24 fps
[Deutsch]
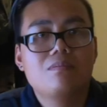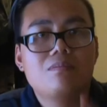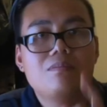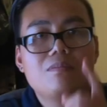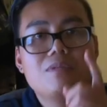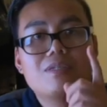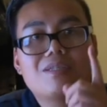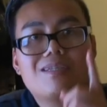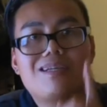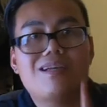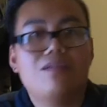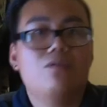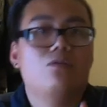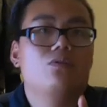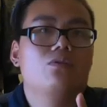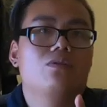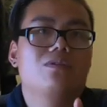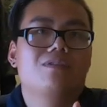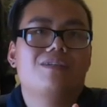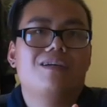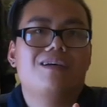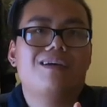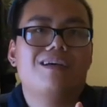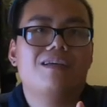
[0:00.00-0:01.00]
Mir ist gerade noch eine
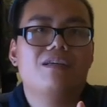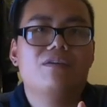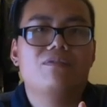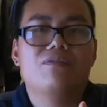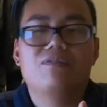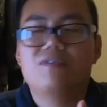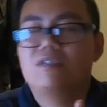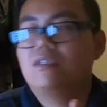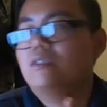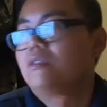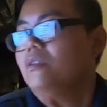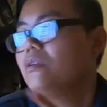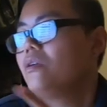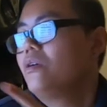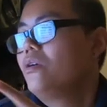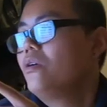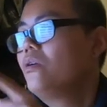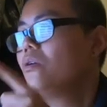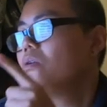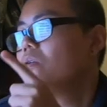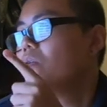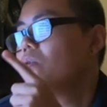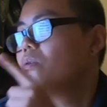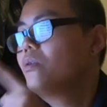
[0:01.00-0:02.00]
Sache eingefallen
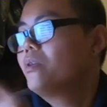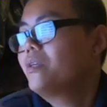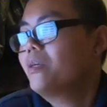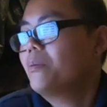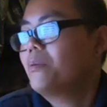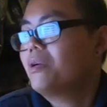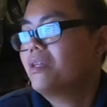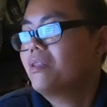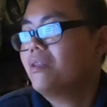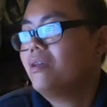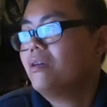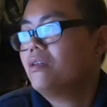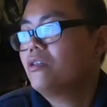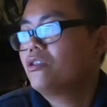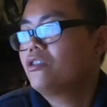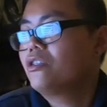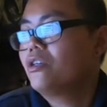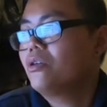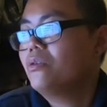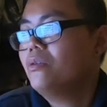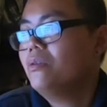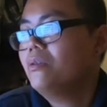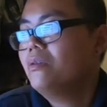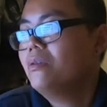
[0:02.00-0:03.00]
und ich habe gerade
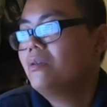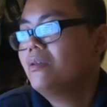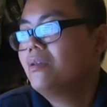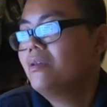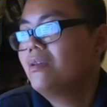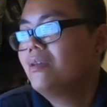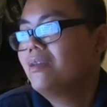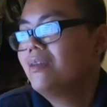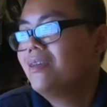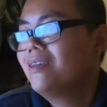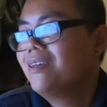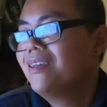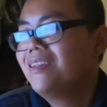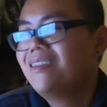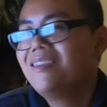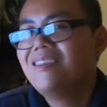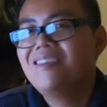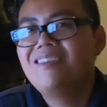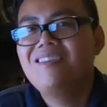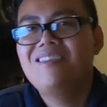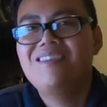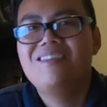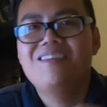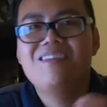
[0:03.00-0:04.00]
nachgeschaut.
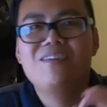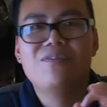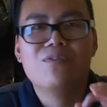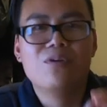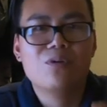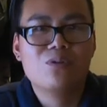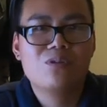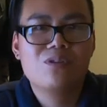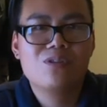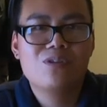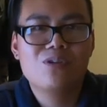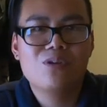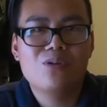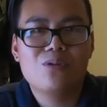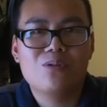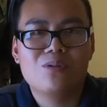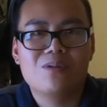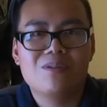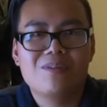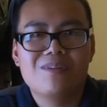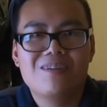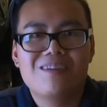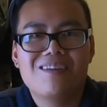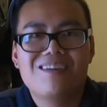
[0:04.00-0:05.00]
Die
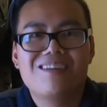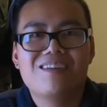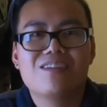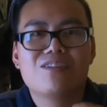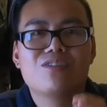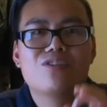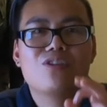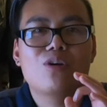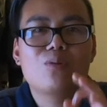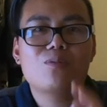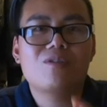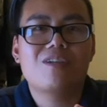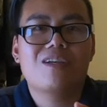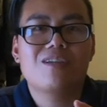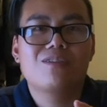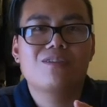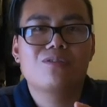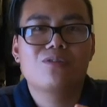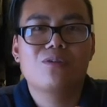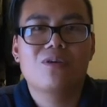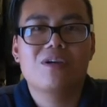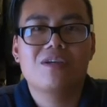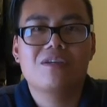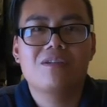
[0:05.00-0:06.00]
Funktion, Stops
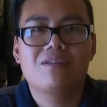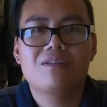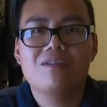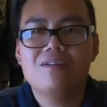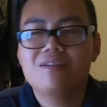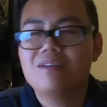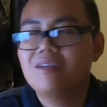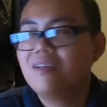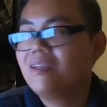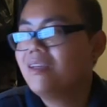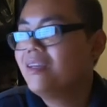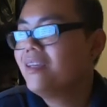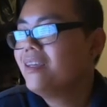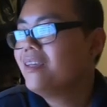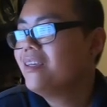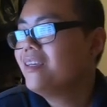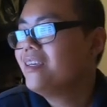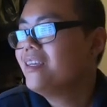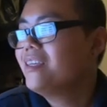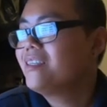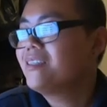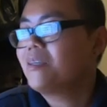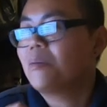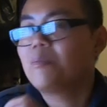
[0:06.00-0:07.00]
einzureichen,
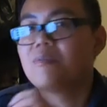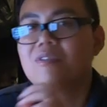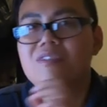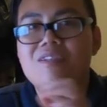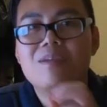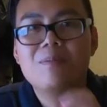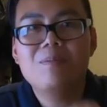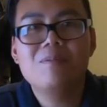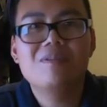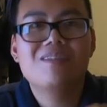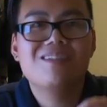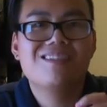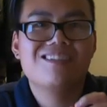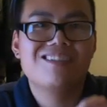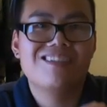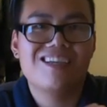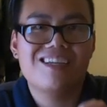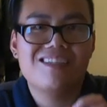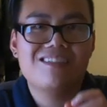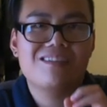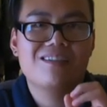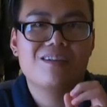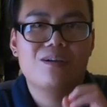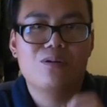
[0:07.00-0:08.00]
ist am 7.6.